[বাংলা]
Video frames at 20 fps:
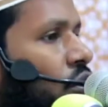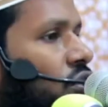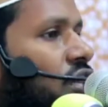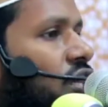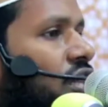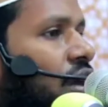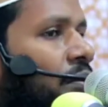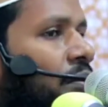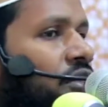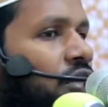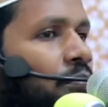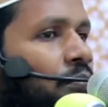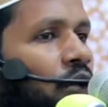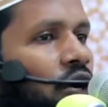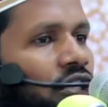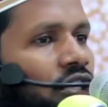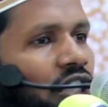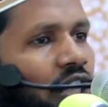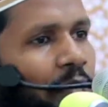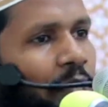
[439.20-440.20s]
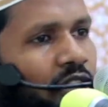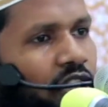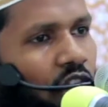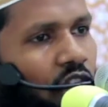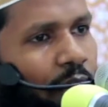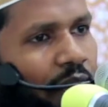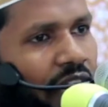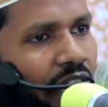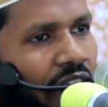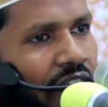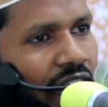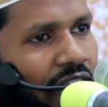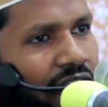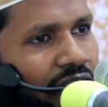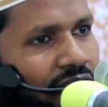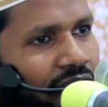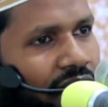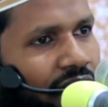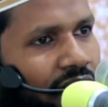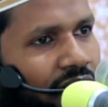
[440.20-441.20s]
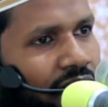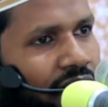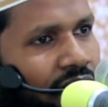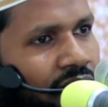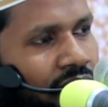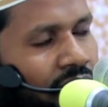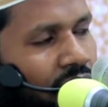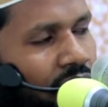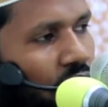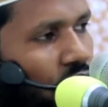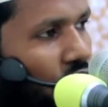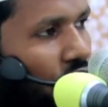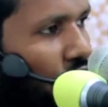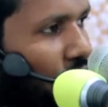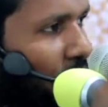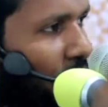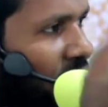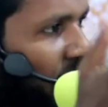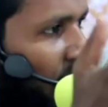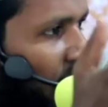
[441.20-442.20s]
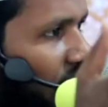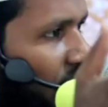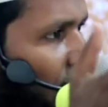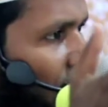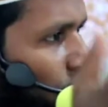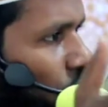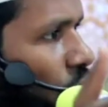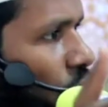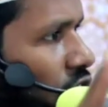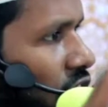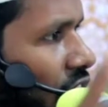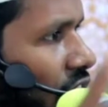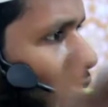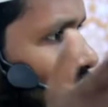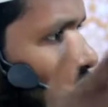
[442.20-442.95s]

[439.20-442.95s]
মর্যাদা বেশি মর্যাদা বেশি হবে কার নবীদের রাসুলদের